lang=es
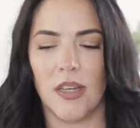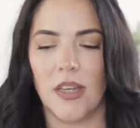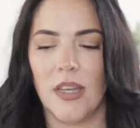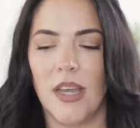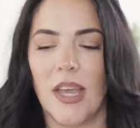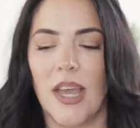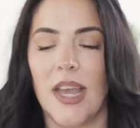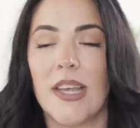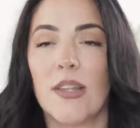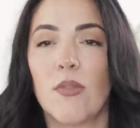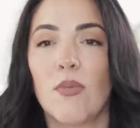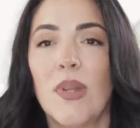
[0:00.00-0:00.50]

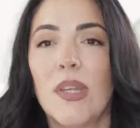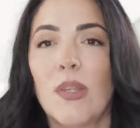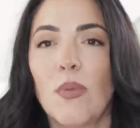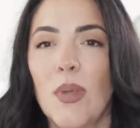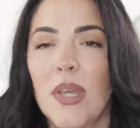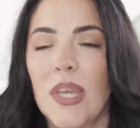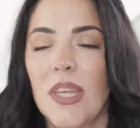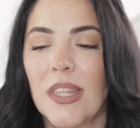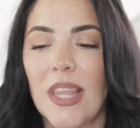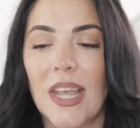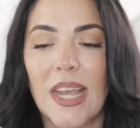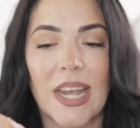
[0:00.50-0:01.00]
Es una
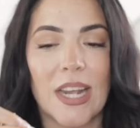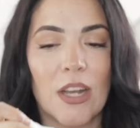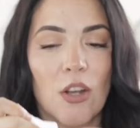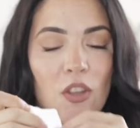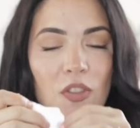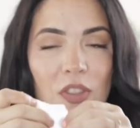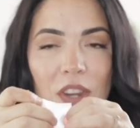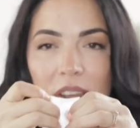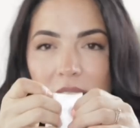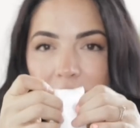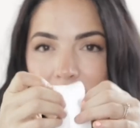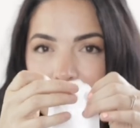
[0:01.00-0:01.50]
toallita que no
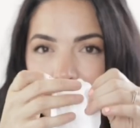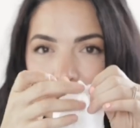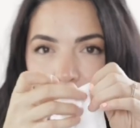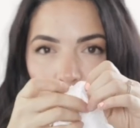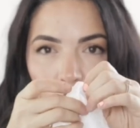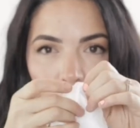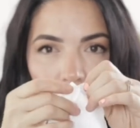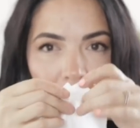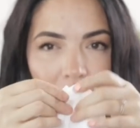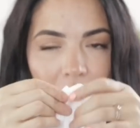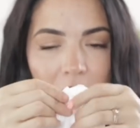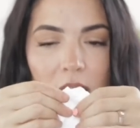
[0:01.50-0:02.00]
trae
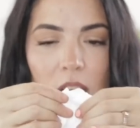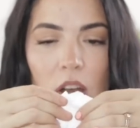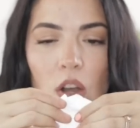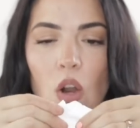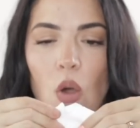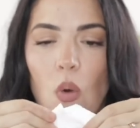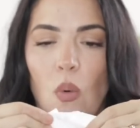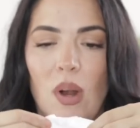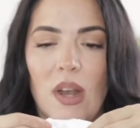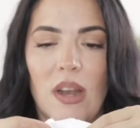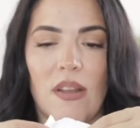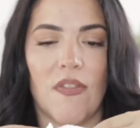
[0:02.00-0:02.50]
acetona, no
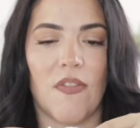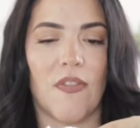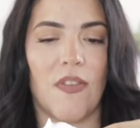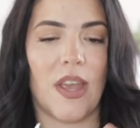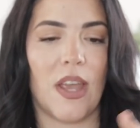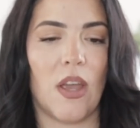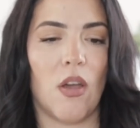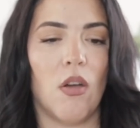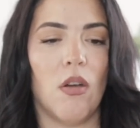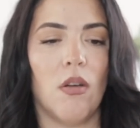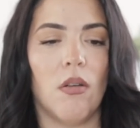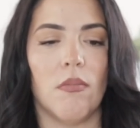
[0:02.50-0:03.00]
huele
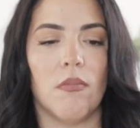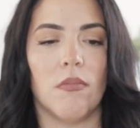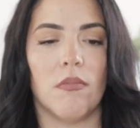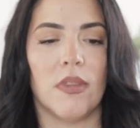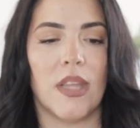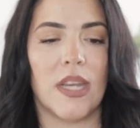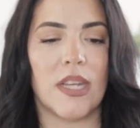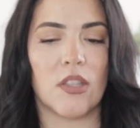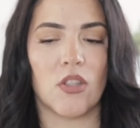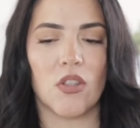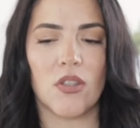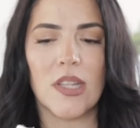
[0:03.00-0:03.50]
feo,
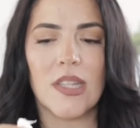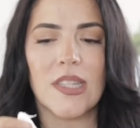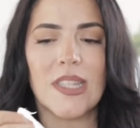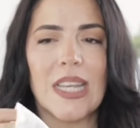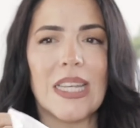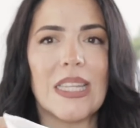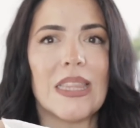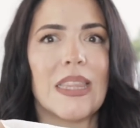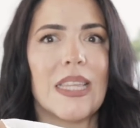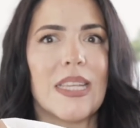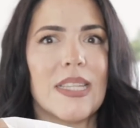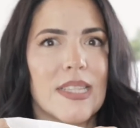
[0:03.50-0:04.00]
de hecho se
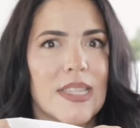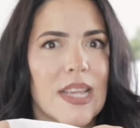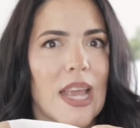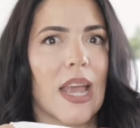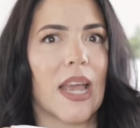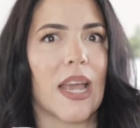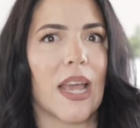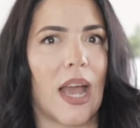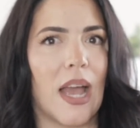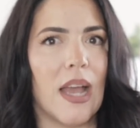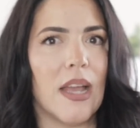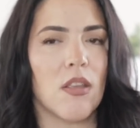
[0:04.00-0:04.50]
siente
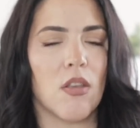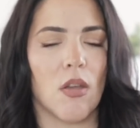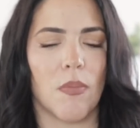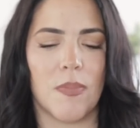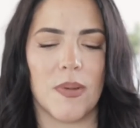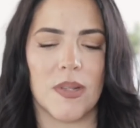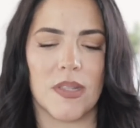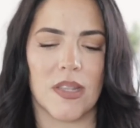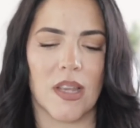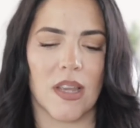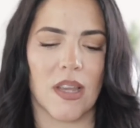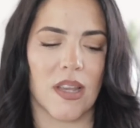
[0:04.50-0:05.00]
seca. Yo
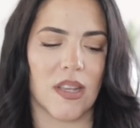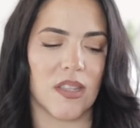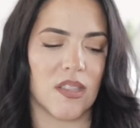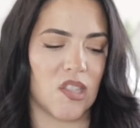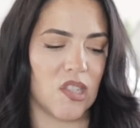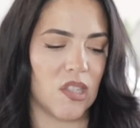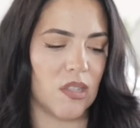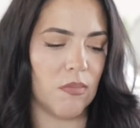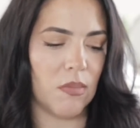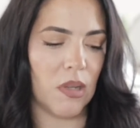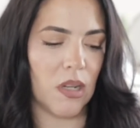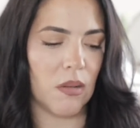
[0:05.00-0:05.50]
pensé que,
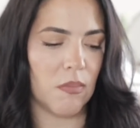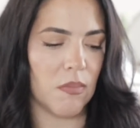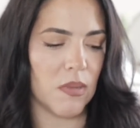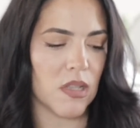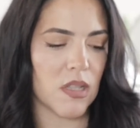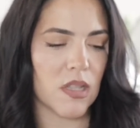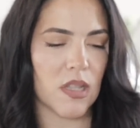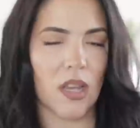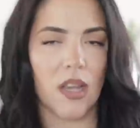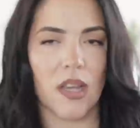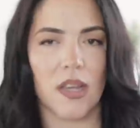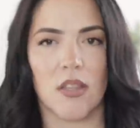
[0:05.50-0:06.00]
ching, vienen bien
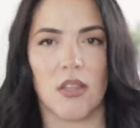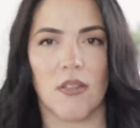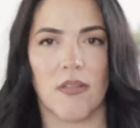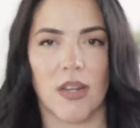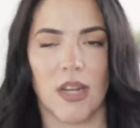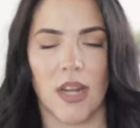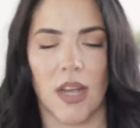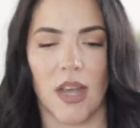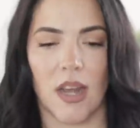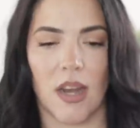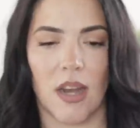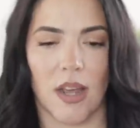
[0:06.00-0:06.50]
secas, no van
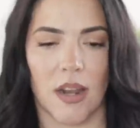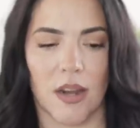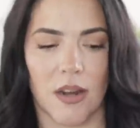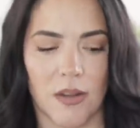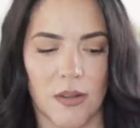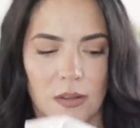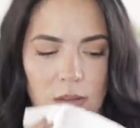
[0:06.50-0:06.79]
a jalar.